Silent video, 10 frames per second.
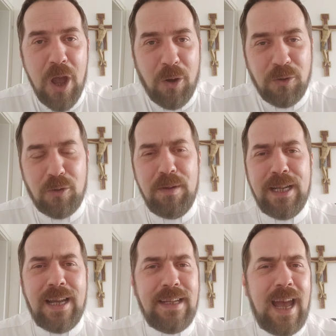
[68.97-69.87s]
Und
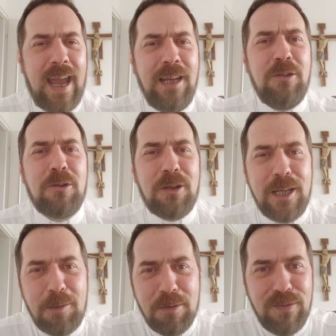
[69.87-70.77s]
somit hat er
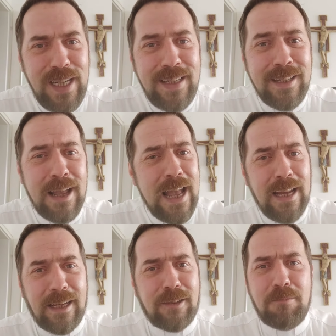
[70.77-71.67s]
eindrücklich bewiesen,
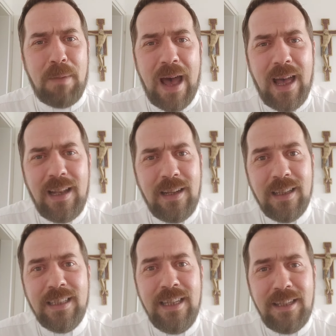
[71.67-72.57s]
dass Baal
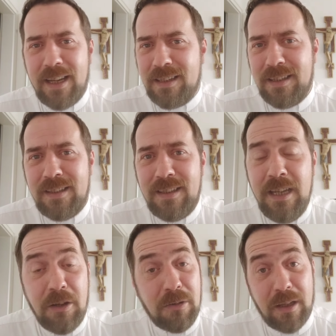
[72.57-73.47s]
nicht
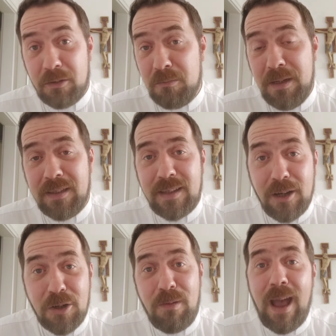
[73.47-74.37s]
existiert oder zumindest
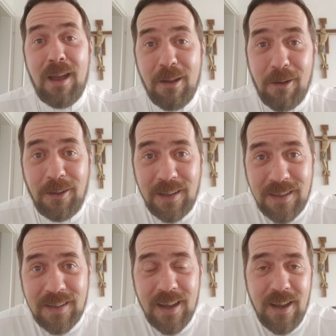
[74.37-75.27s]
ein schwacher Gott
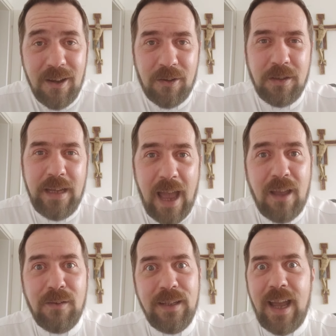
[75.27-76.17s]
ist und
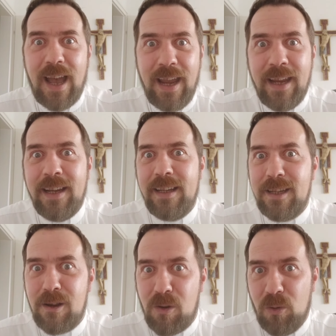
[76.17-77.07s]
Jahwe der
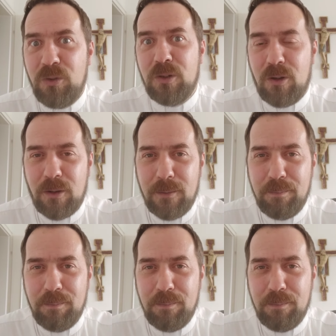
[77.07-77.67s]
eigentliche große Gott.